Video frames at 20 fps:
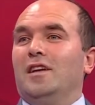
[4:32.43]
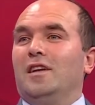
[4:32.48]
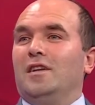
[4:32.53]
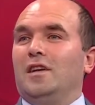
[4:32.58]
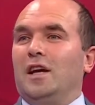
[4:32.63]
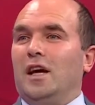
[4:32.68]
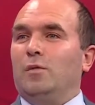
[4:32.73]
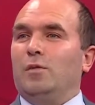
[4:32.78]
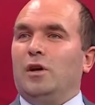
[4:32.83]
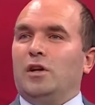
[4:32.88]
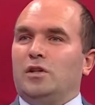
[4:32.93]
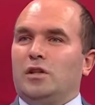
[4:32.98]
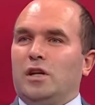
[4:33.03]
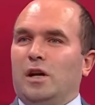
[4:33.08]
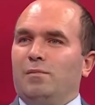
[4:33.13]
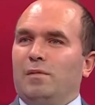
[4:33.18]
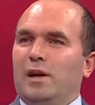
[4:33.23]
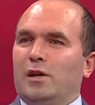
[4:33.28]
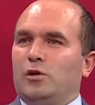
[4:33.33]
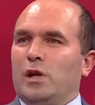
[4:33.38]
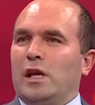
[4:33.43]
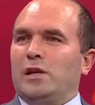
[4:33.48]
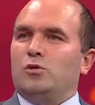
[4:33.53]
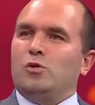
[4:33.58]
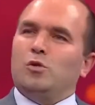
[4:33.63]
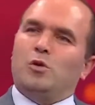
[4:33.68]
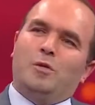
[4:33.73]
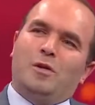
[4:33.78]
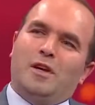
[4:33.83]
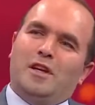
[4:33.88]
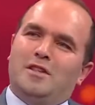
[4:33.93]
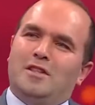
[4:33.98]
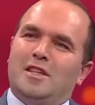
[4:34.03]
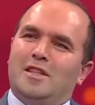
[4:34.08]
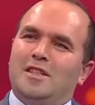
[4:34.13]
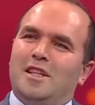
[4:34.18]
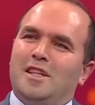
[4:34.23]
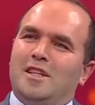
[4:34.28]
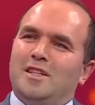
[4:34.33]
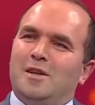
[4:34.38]
Yani başkan ben sen şu kulübe gideceksin
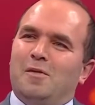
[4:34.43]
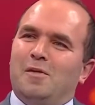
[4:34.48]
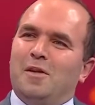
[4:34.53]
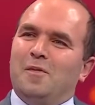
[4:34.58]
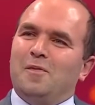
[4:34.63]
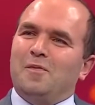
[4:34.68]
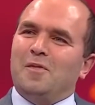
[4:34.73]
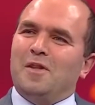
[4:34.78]
dedik zaman